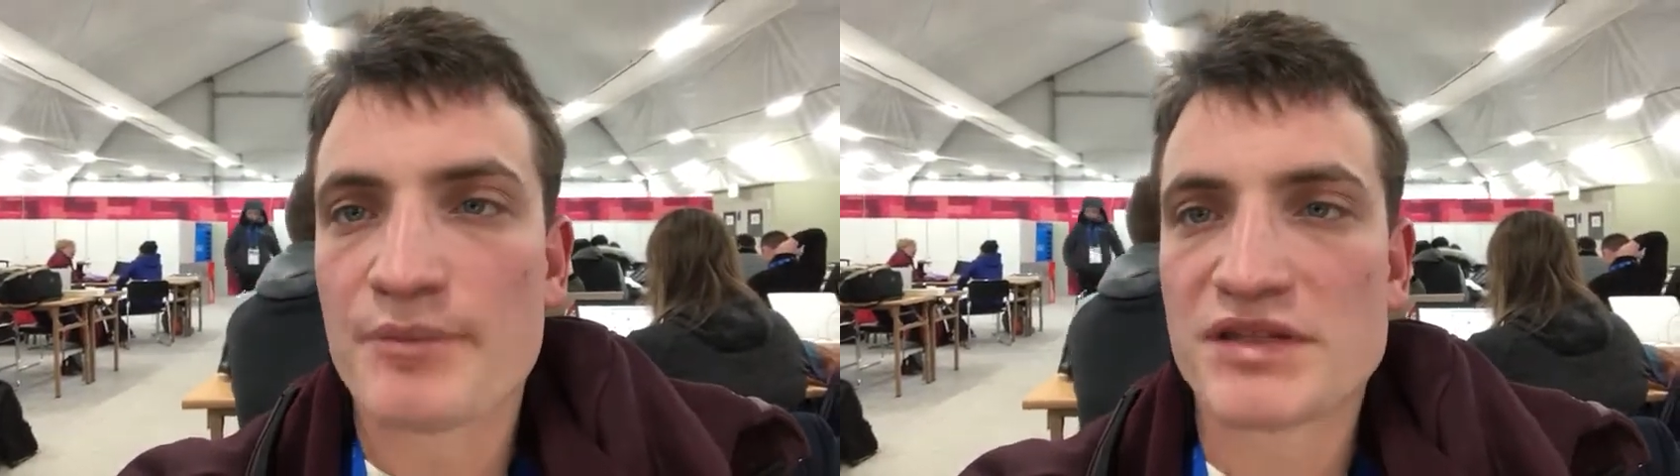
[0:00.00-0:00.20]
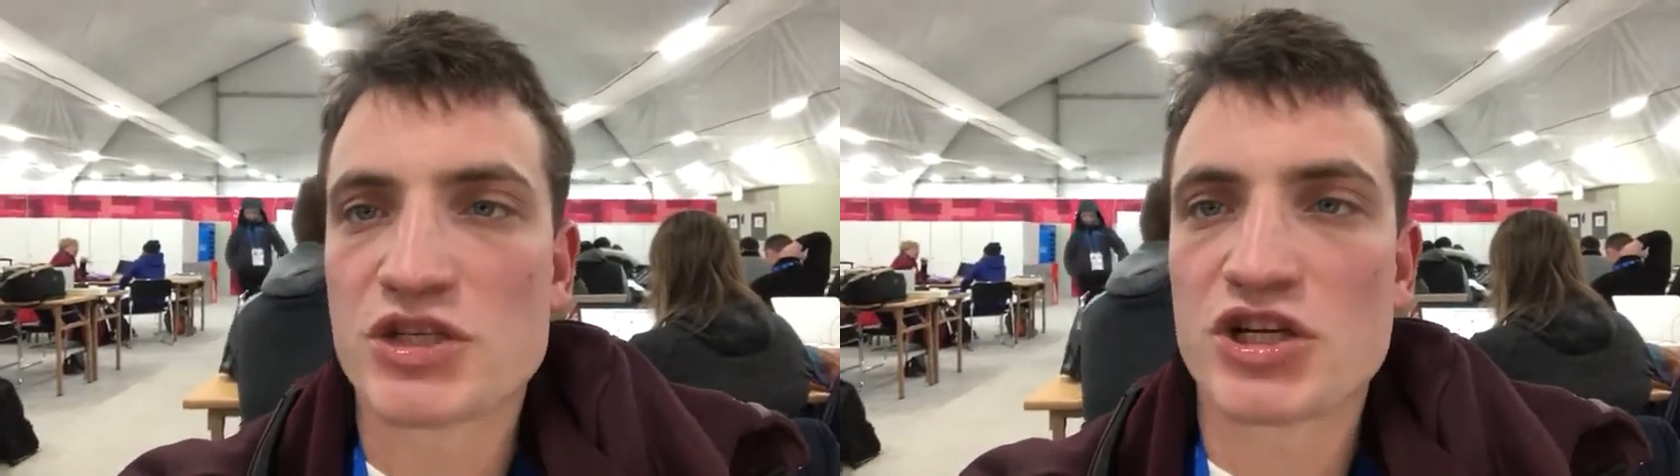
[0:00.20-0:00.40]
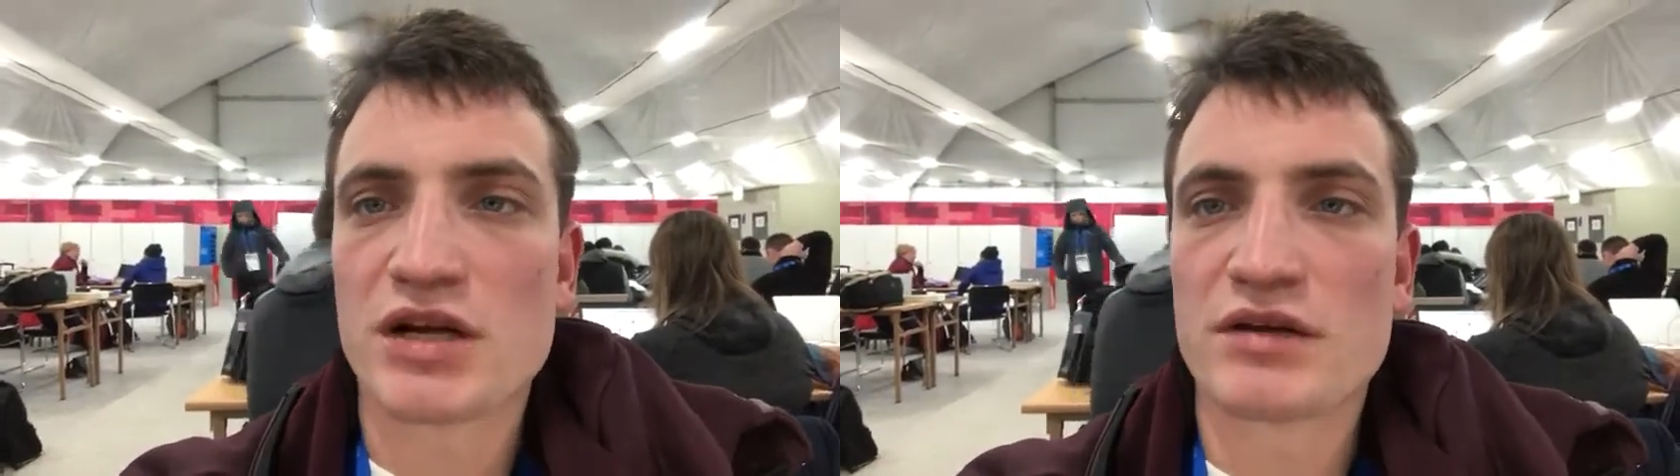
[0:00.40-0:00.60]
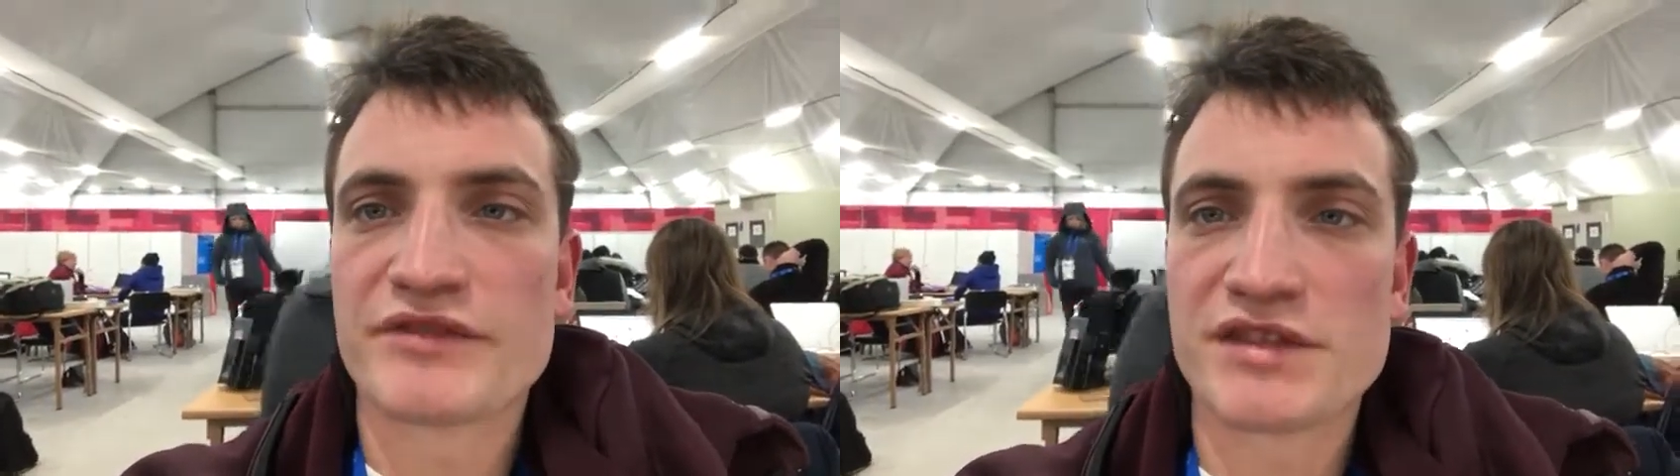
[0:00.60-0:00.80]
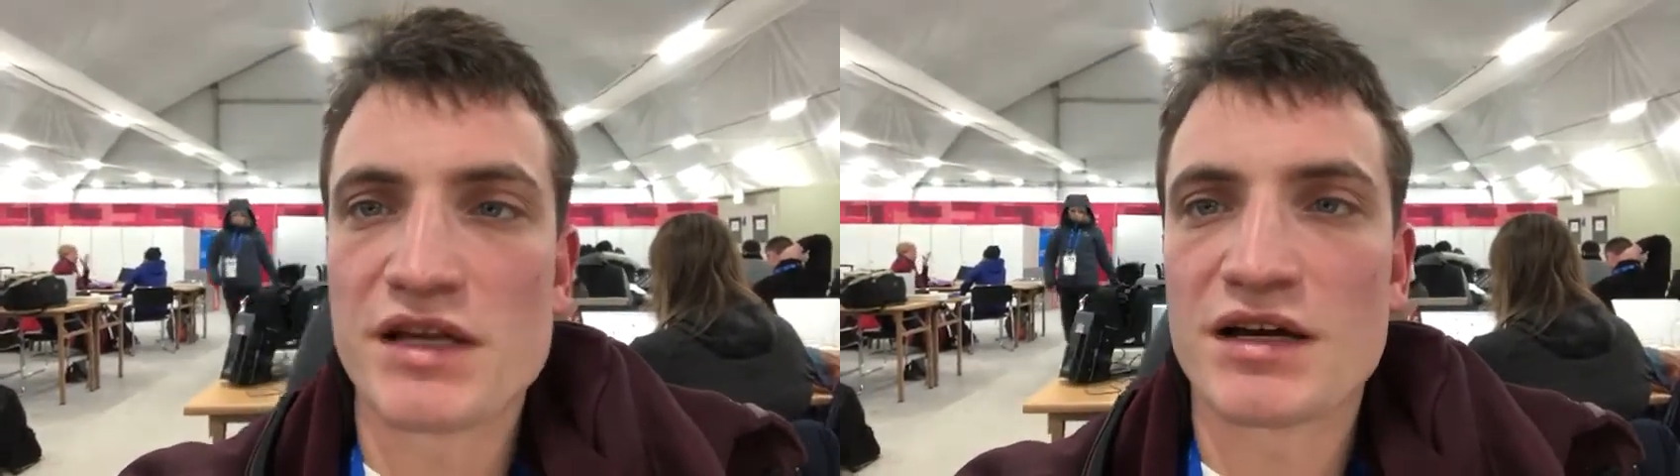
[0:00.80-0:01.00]
ПСЖ
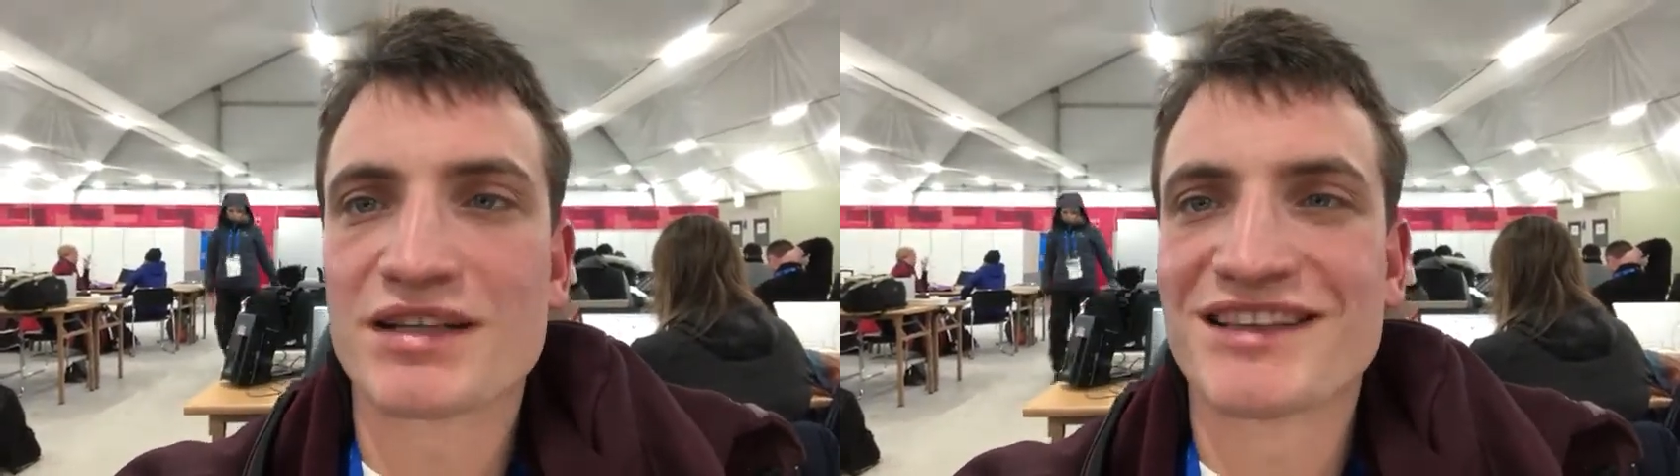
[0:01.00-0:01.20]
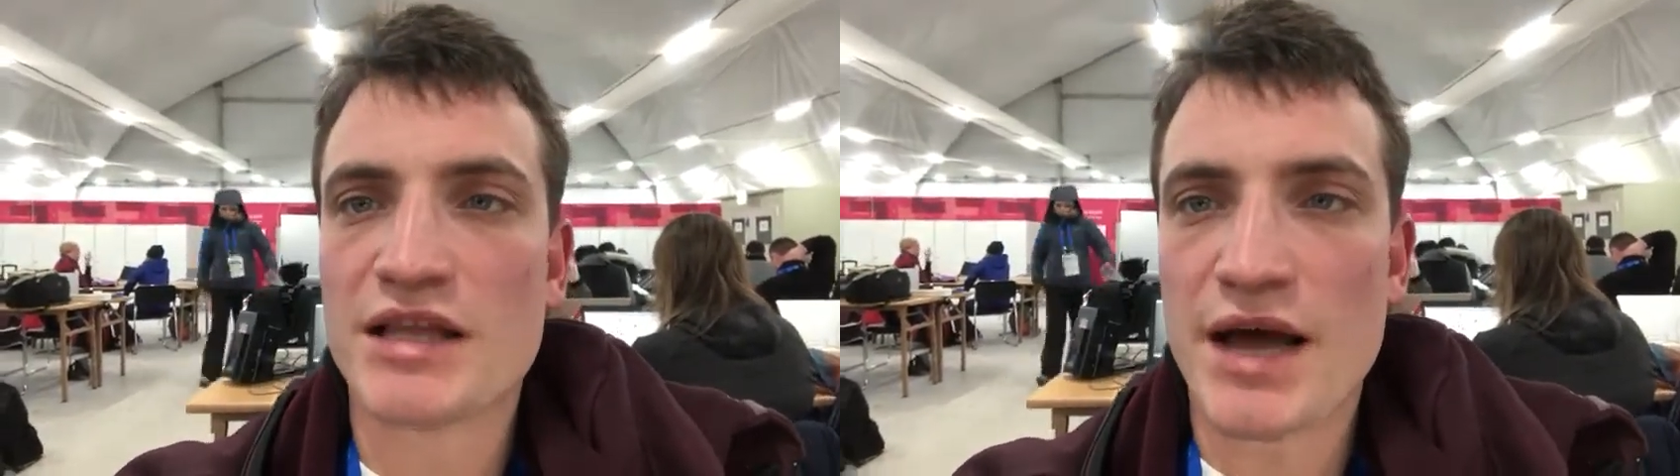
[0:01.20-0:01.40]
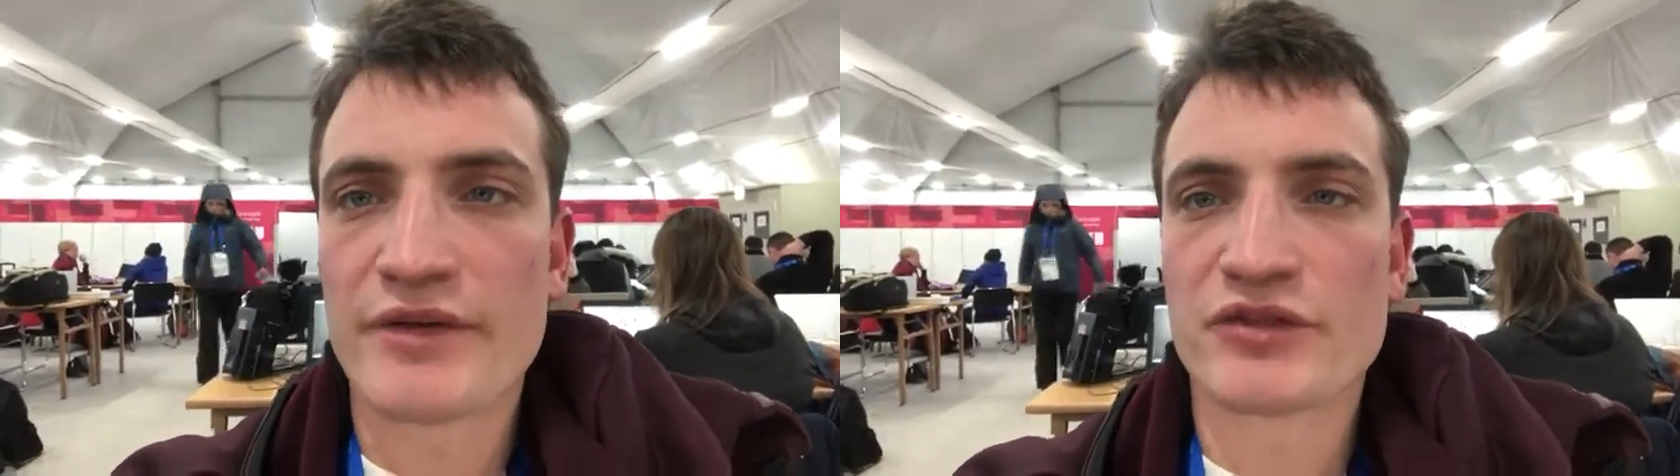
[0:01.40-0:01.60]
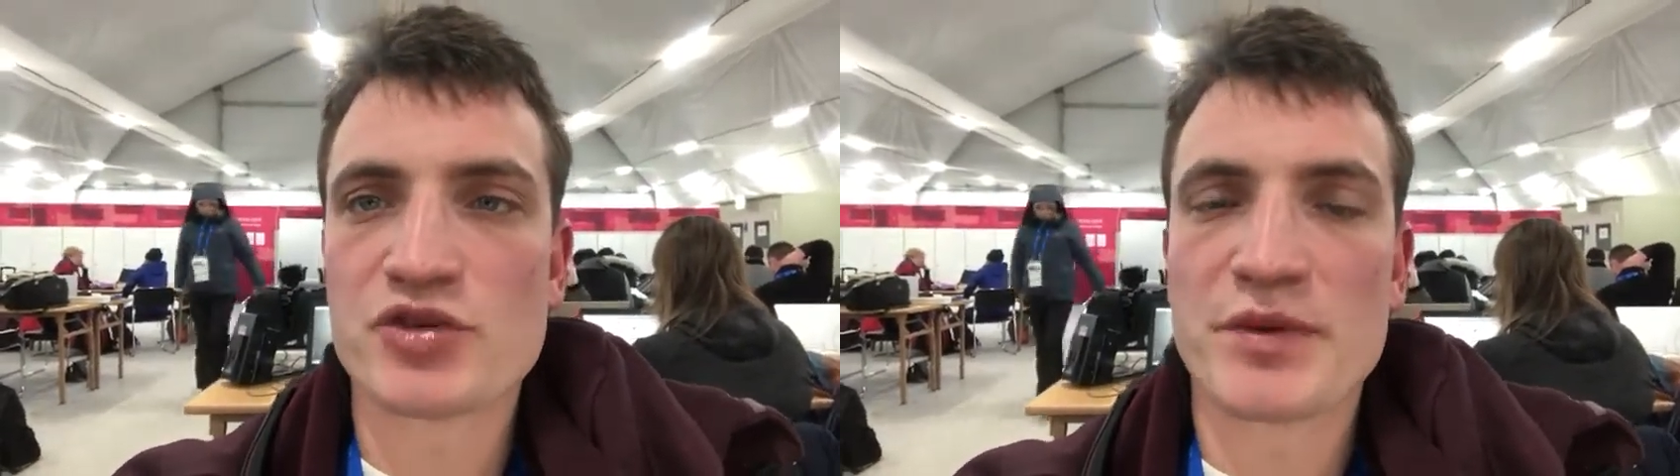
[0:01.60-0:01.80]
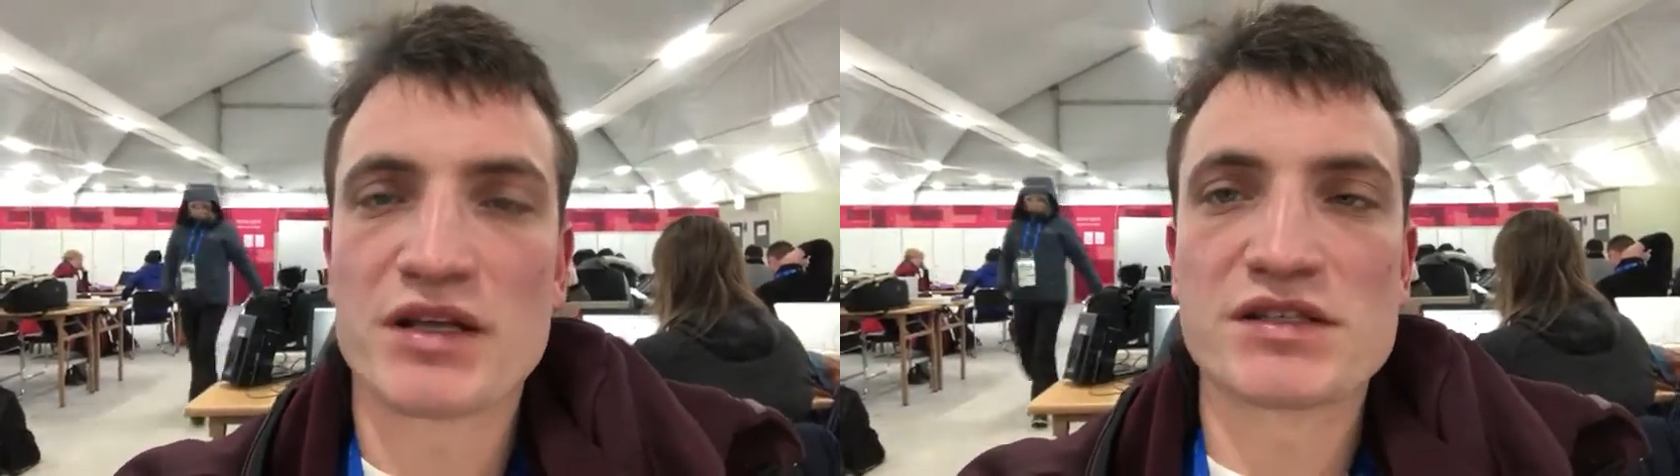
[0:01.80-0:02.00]
всех давит в
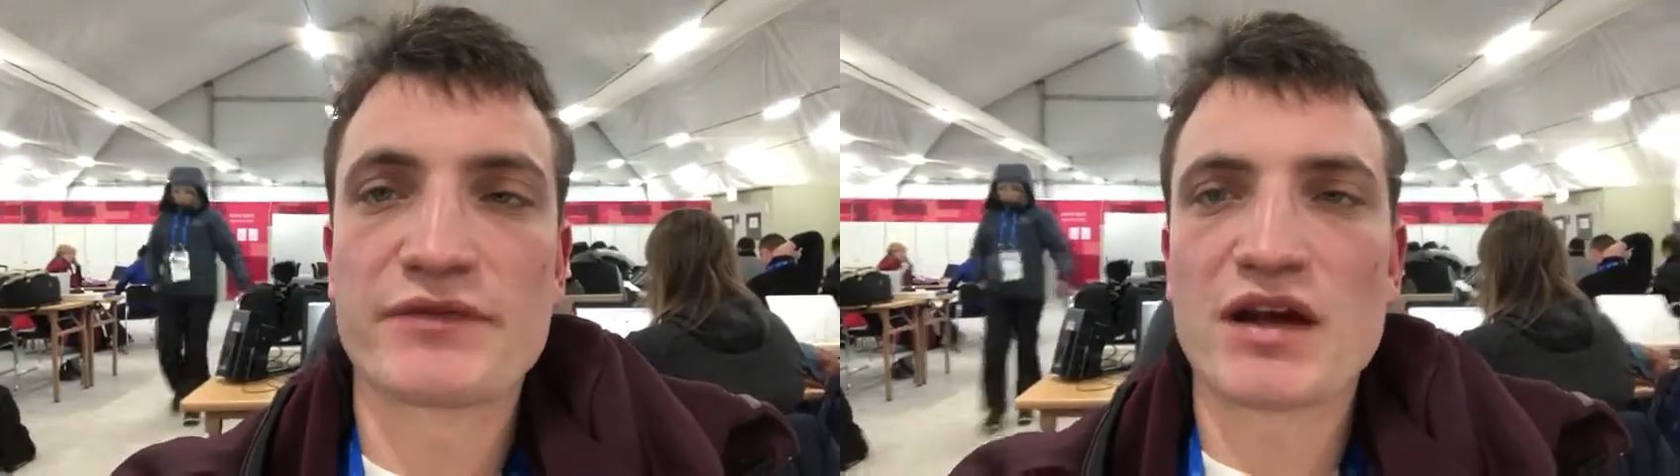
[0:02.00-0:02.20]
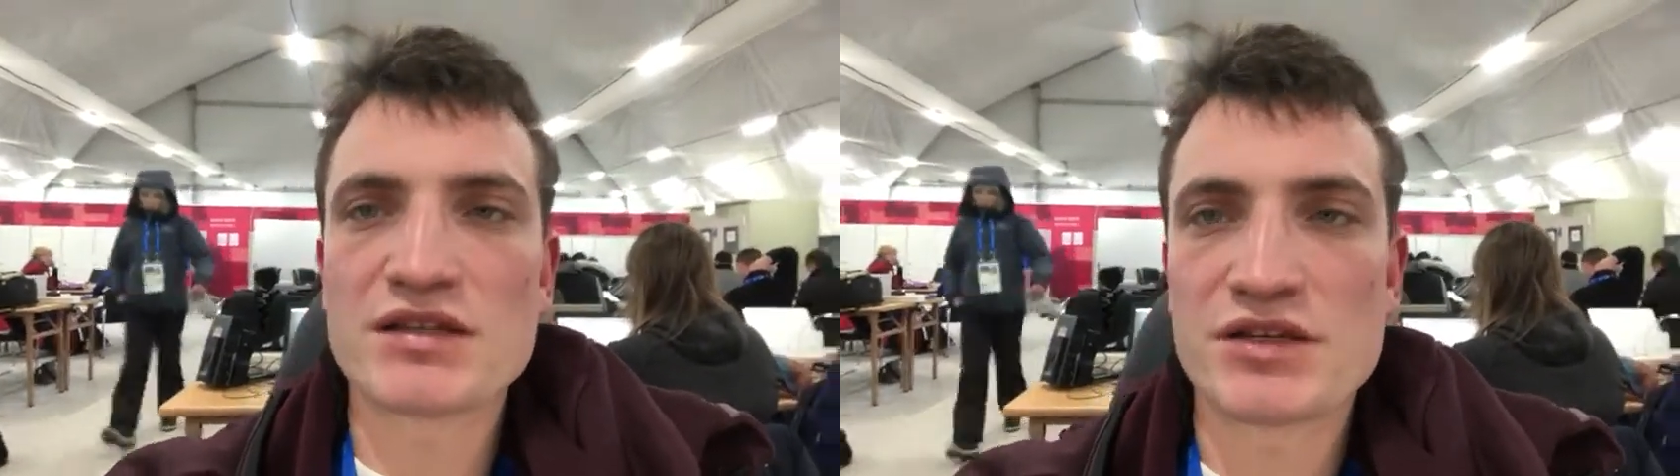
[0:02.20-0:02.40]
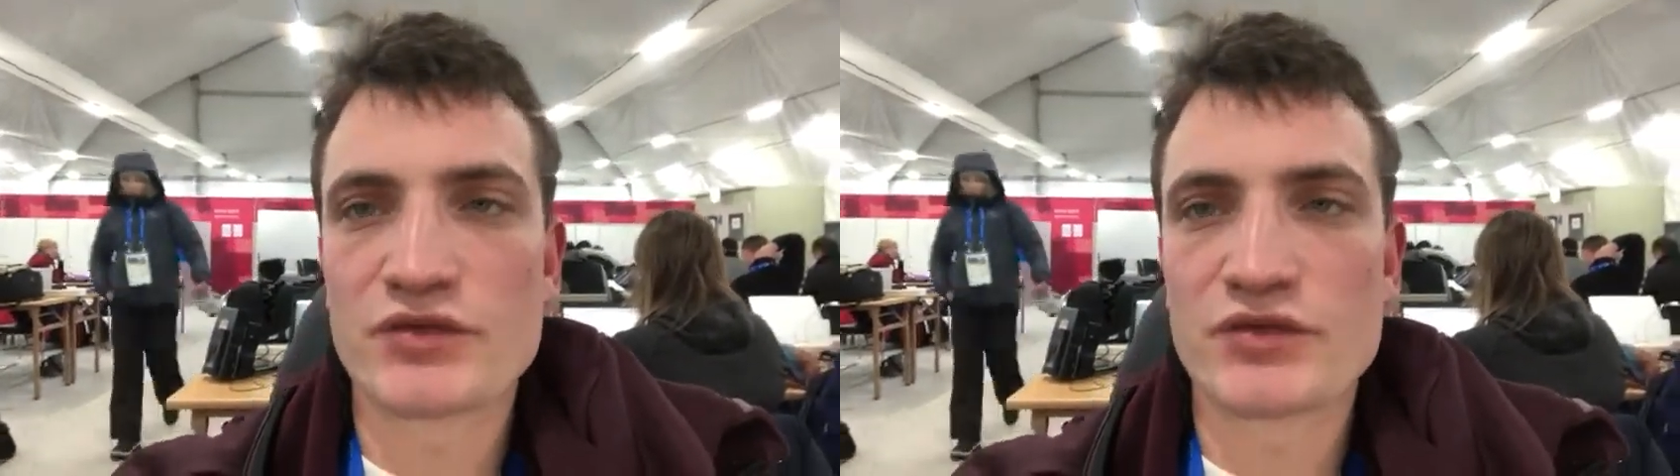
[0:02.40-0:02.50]
чемпионате Франции,